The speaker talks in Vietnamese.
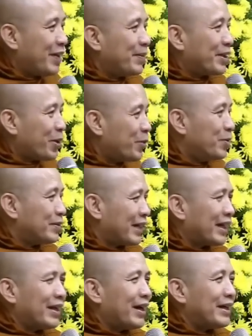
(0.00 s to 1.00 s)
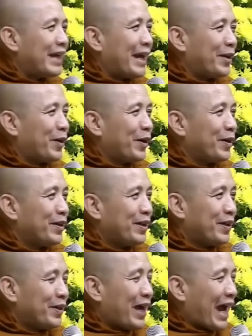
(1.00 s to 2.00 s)
để mà tu tại cái thời nay nó
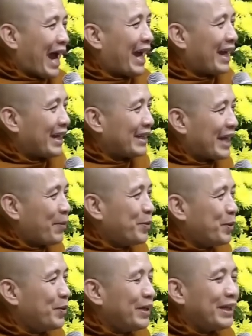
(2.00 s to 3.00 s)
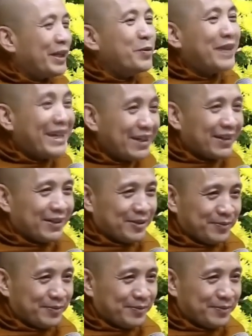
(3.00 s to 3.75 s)
nó hạ thấp xuống cái tiêu chí rồi